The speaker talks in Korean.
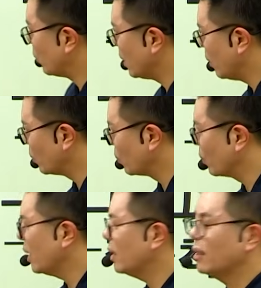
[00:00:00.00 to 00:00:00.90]
여기 나오는 요
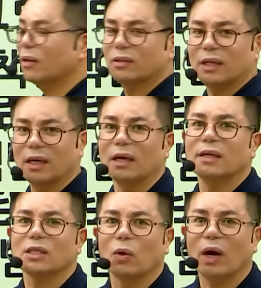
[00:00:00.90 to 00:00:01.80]
캐릭터들이
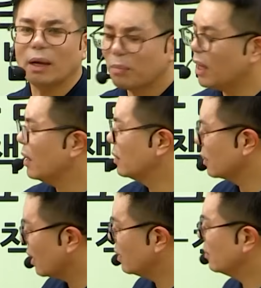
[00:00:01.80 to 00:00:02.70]
저와 함께하는
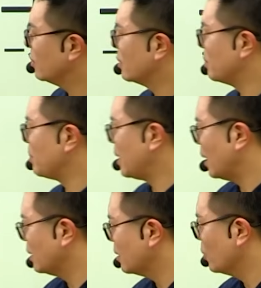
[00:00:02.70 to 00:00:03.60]
캐릭터들입니다
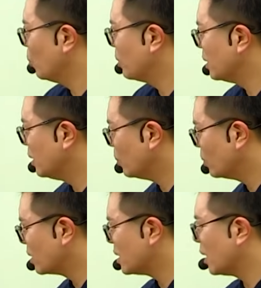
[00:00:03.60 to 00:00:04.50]
있니다 특히 이번에 새로
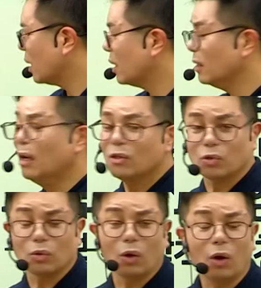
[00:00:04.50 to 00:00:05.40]
등장한
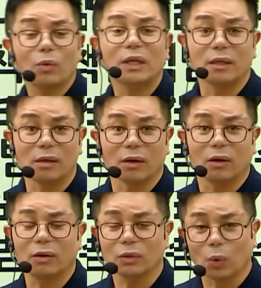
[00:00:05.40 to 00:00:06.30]
중고 허위
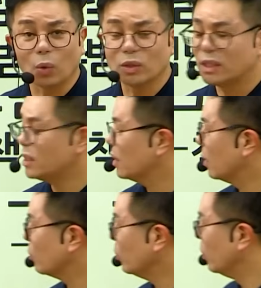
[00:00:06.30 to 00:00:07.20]
딜러 노고지
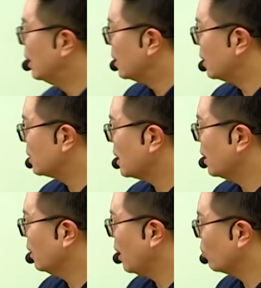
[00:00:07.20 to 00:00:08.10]
씨하고 이
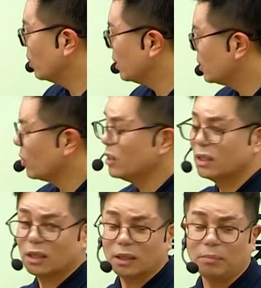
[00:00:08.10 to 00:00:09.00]
차에 타고 있는 저희
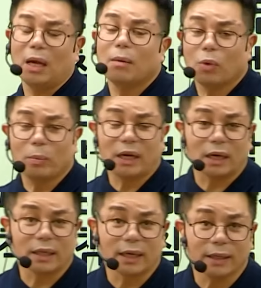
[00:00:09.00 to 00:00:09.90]
집
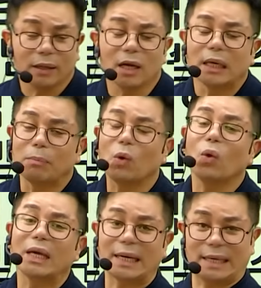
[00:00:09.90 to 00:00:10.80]
포메라리안
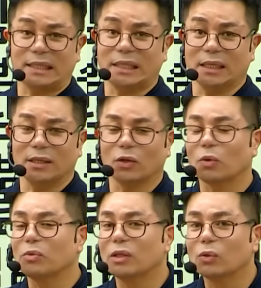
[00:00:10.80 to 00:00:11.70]
임콩이까지
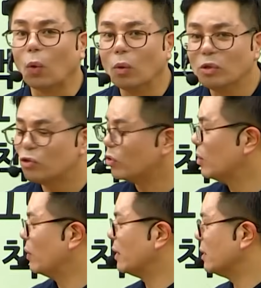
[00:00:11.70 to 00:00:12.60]
여러분들을 도움을
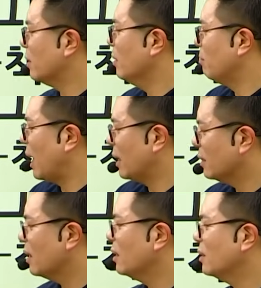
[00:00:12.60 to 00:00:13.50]
주기 위해서
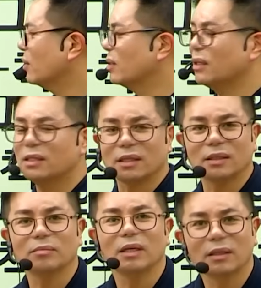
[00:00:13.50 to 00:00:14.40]
많은 캐릭터들이
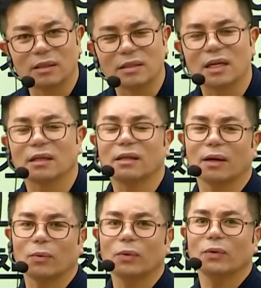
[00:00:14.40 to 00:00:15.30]
지금 등장을
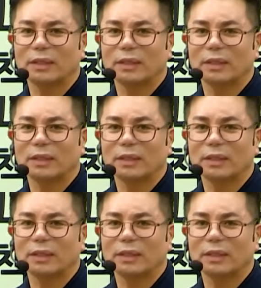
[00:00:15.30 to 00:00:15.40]
하고